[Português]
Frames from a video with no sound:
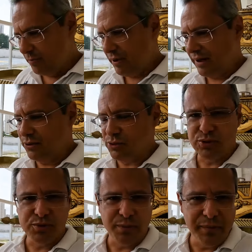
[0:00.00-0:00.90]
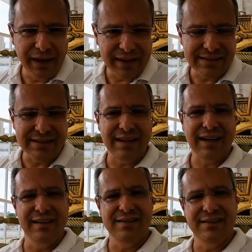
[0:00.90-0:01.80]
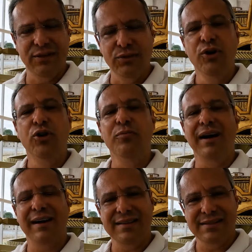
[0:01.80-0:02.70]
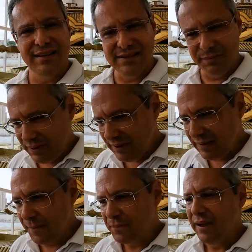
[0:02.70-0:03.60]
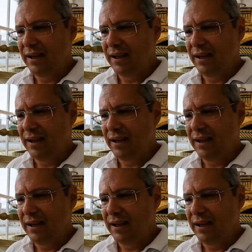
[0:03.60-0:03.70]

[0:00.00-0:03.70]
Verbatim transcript: pagando as suas promessas, agradecendo uma graça recebida.